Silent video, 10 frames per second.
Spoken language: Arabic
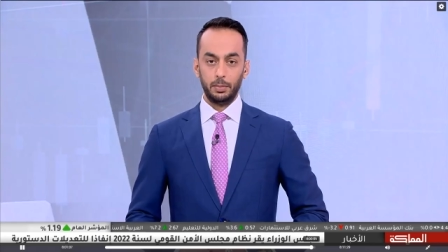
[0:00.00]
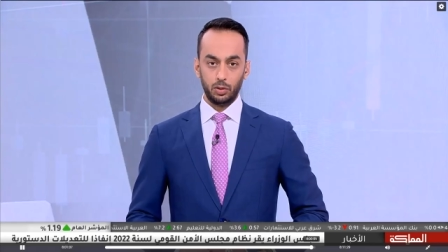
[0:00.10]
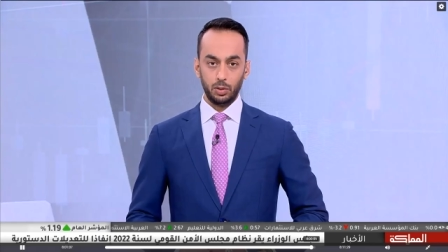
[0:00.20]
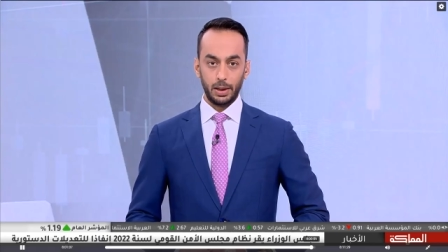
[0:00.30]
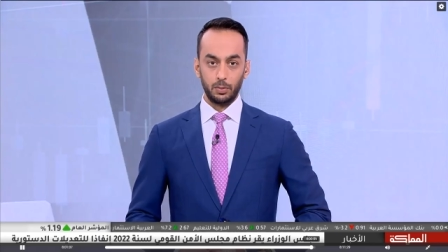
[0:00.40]

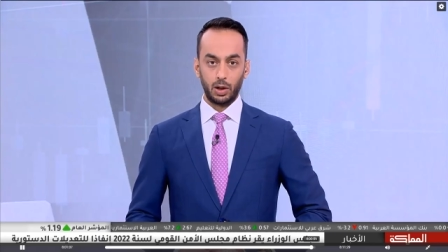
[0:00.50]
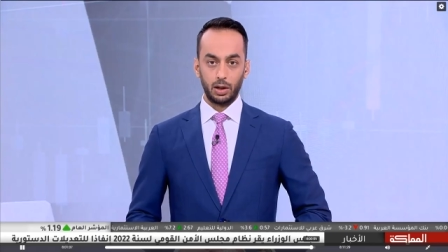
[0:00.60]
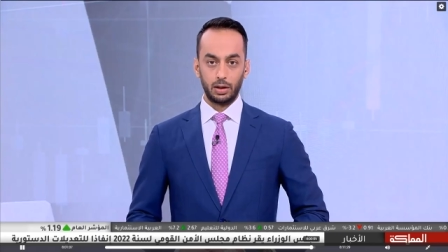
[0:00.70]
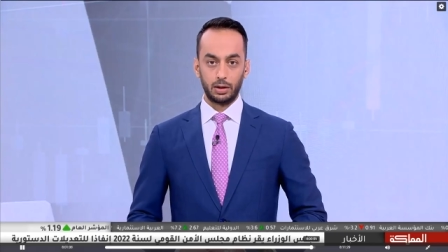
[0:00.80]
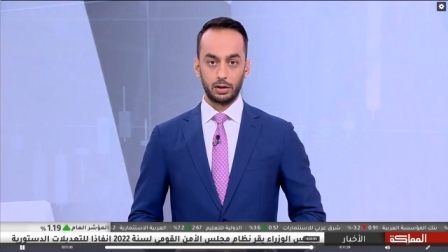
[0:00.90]
دبي
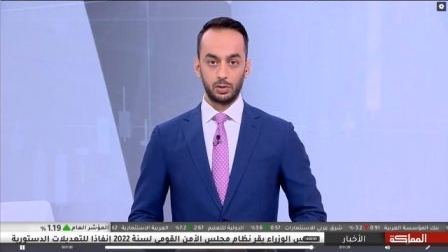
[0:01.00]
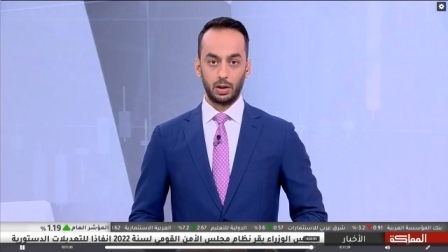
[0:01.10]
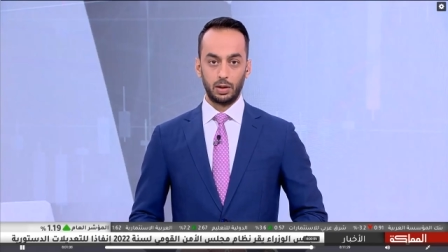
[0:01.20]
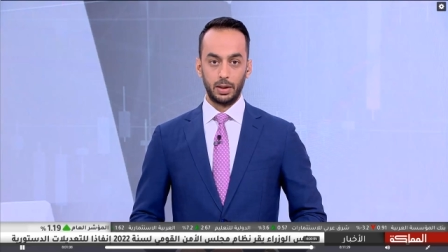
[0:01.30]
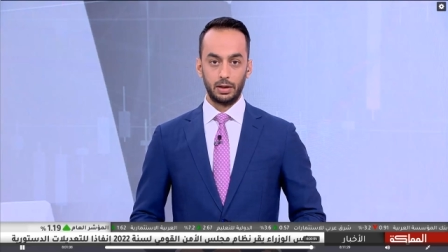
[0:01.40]
محللة
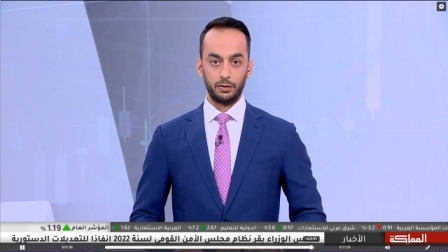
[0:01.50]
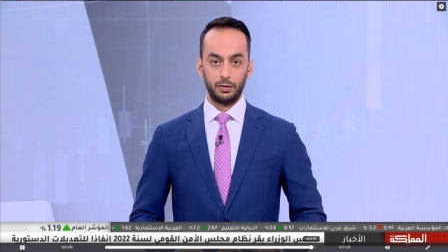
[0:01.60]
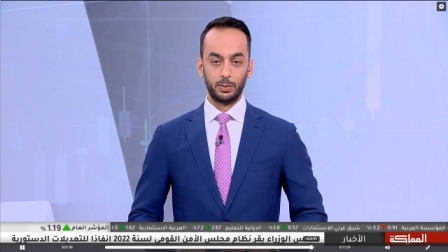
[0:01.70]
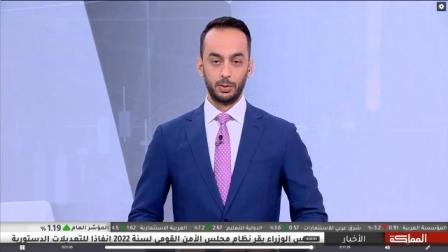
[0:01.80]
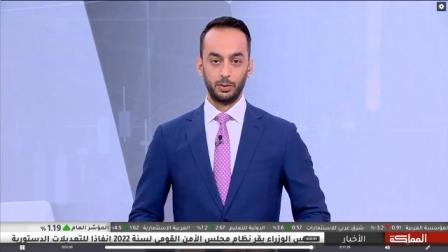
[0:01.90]
أسواق مالية في
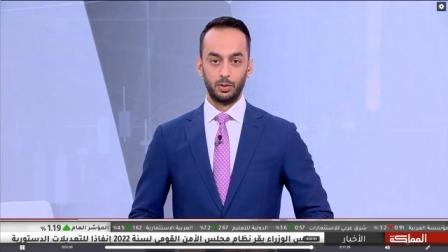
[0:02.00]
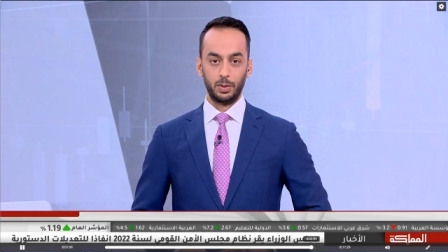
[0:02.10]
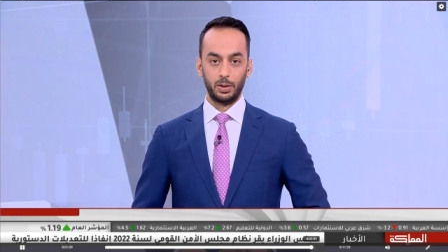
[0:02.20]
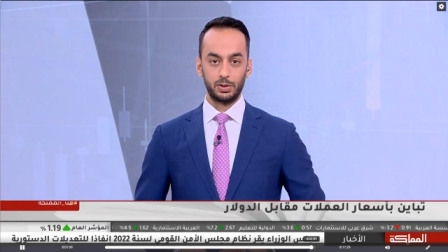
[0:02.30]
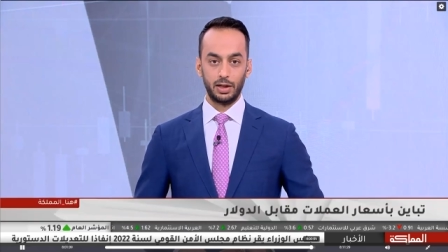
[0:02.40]
إيكوتي جروب
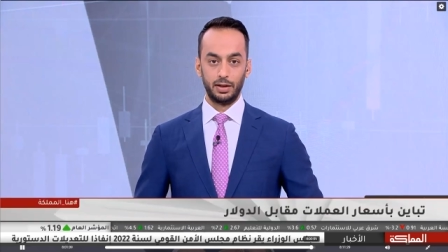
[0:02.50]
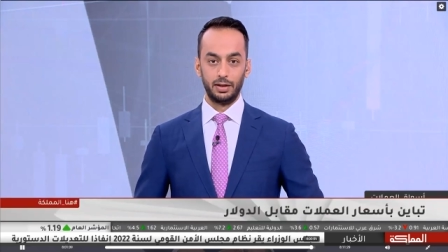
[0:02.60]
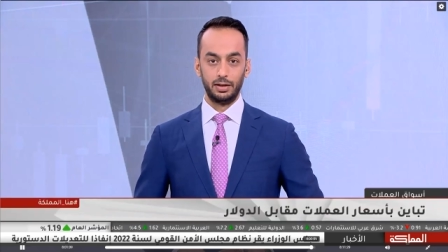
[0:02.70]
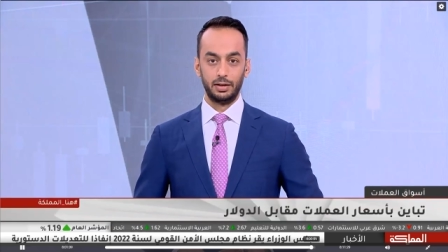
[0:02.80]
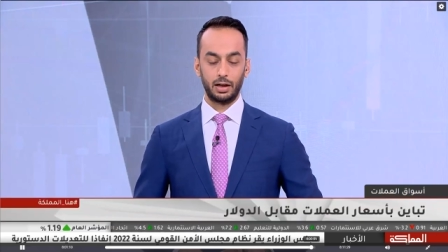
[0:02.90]
الأستاذة
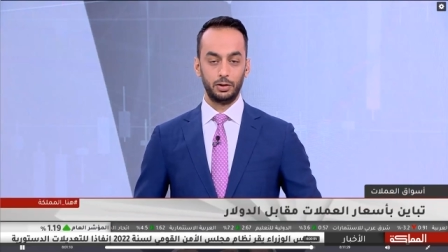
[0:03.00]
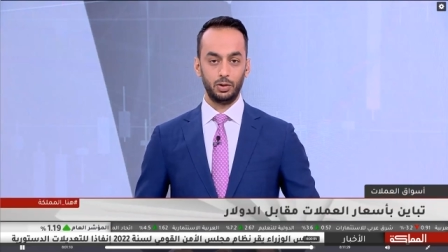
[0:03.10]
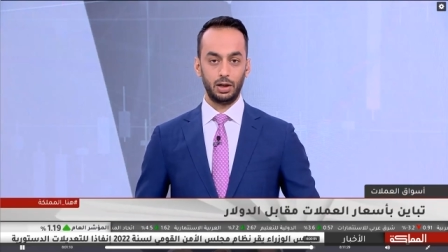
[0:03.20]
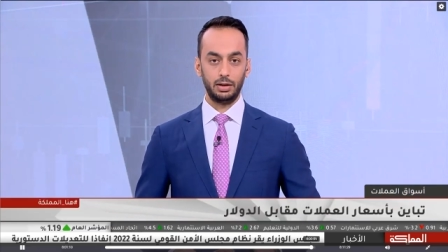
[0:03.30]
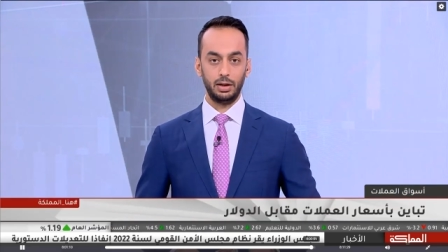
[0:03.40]
لينا قنوع
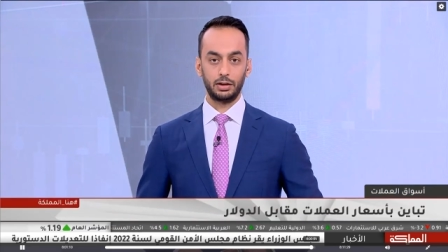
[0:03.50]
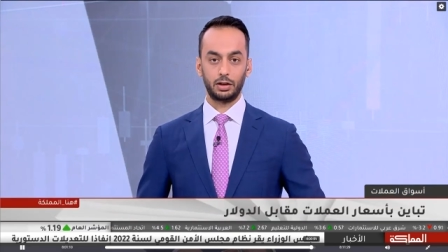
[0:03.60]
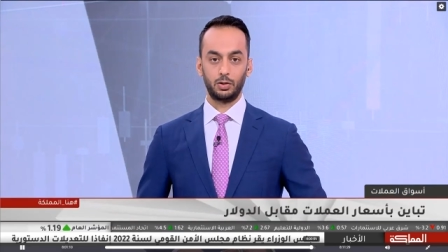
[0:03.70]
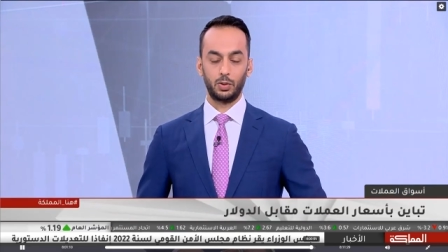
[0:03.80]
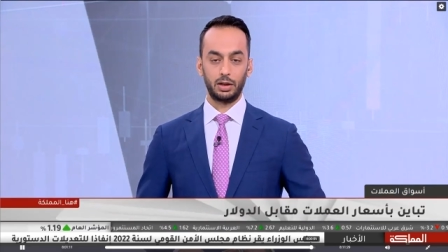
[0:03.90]
الحديث عن
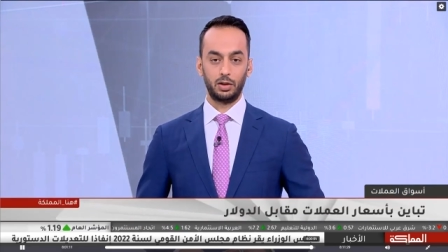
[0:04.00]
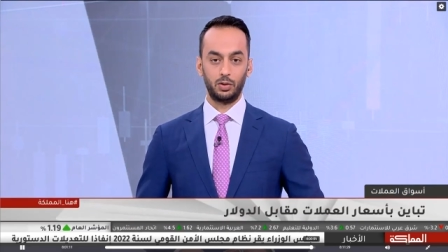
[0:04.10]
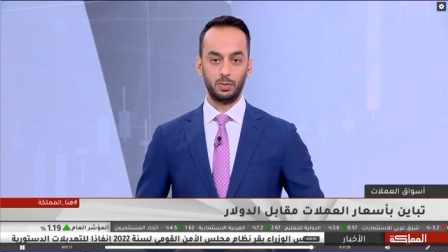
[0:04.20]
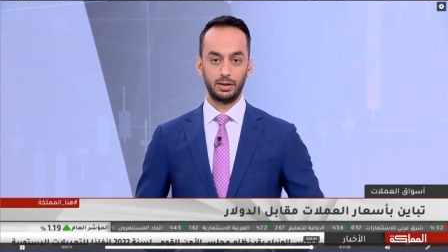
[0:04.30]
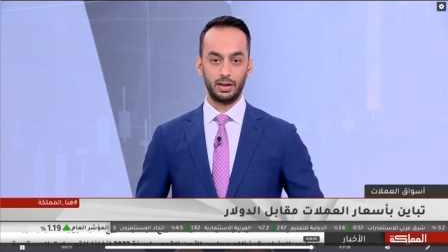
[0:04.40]
تطورات
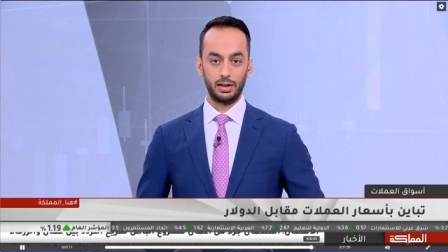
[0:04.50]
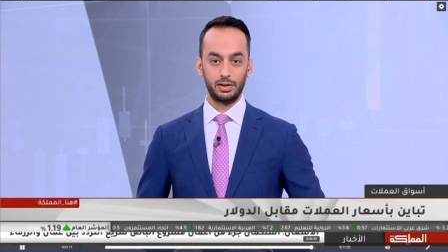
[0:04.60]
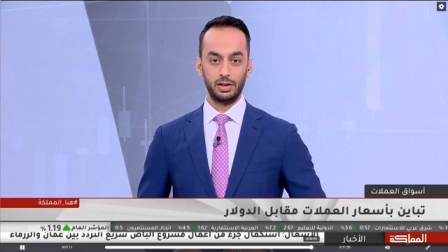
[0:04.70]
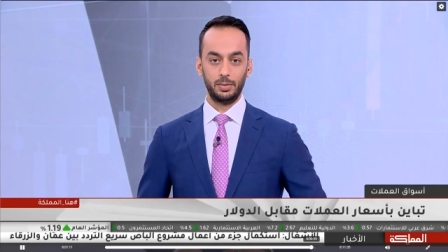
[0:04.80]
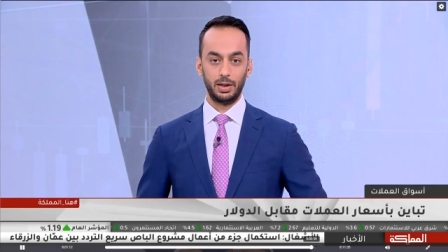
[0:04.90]
العملات
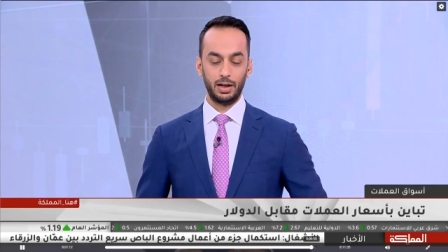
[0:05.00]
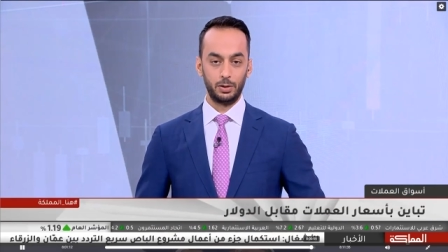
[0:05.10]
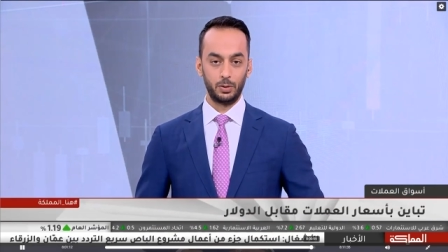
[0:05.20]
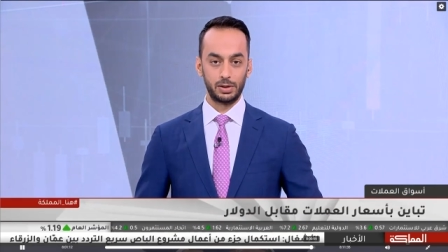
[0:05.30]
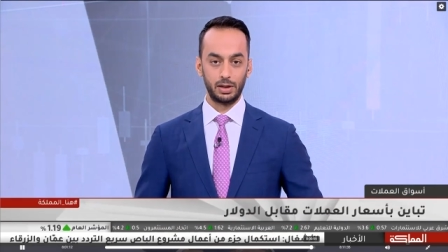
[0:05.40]
الأجنبية
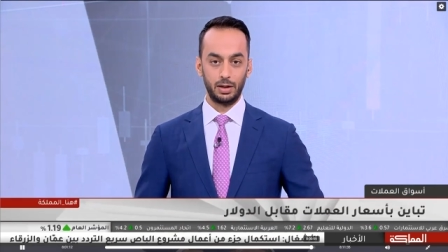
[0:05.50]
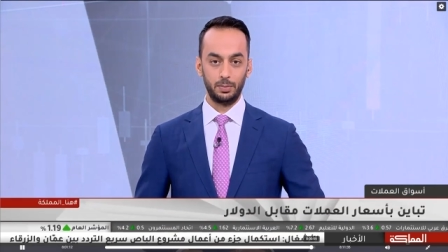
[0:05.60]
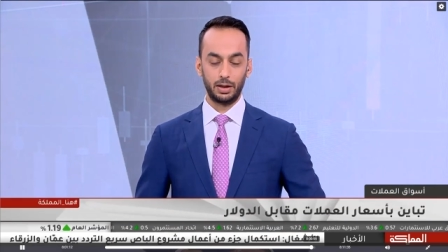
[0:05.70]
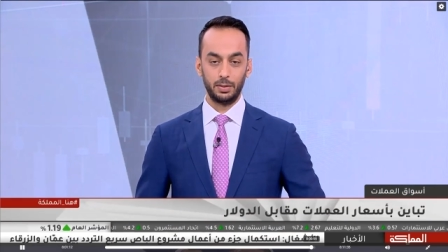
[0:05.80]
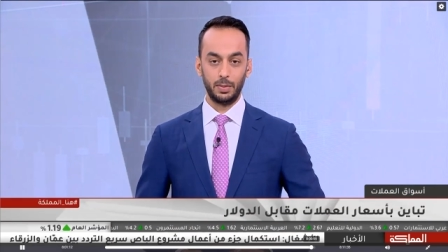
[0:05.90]
أهلا وسهلا
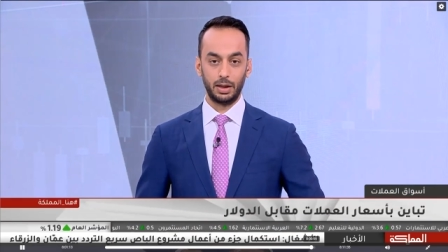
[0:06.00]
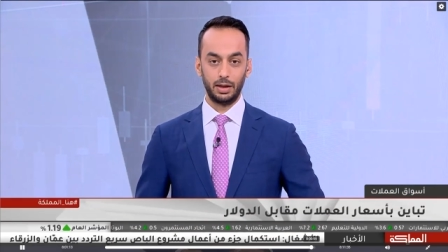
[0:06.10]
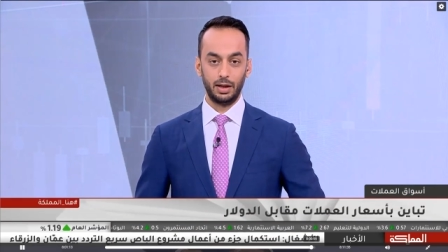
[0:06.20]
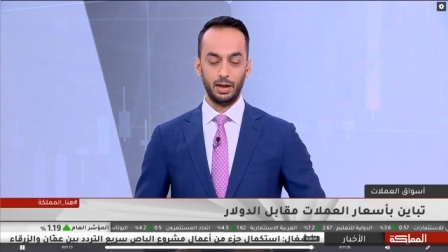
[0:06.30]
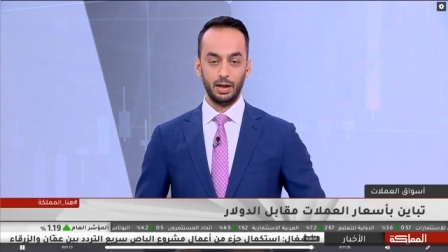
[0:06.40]
بك معنا